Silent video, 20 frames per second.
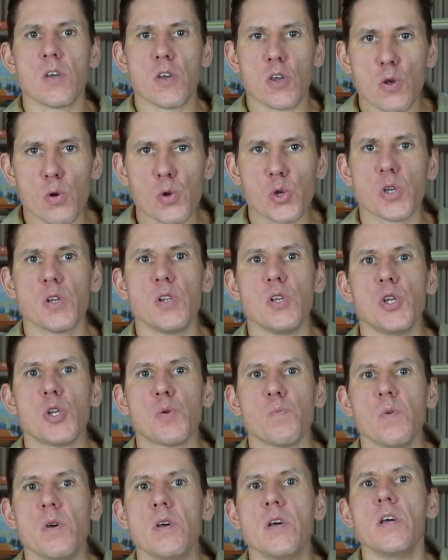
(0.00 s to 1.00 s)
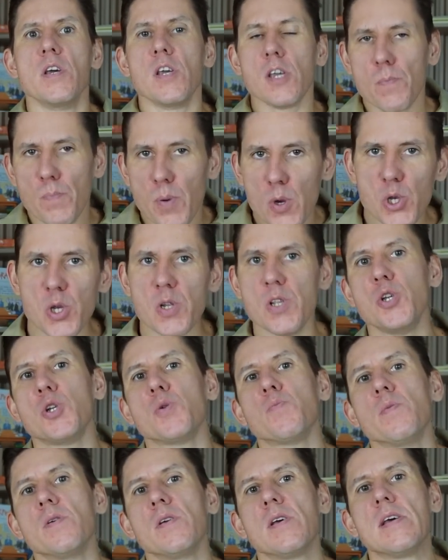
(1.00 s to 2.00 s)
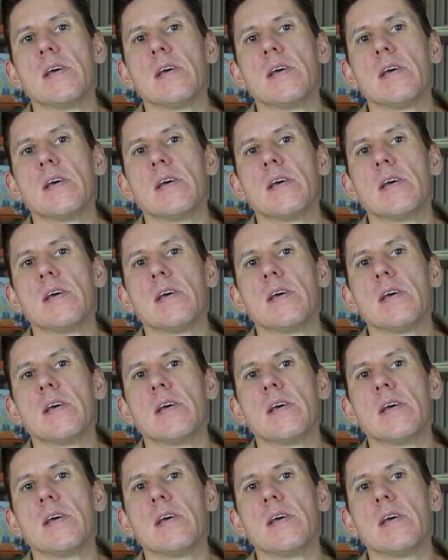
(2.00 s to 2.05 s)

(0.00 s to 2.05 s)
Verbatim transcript: I ruszyliśmy, i poszliśmy.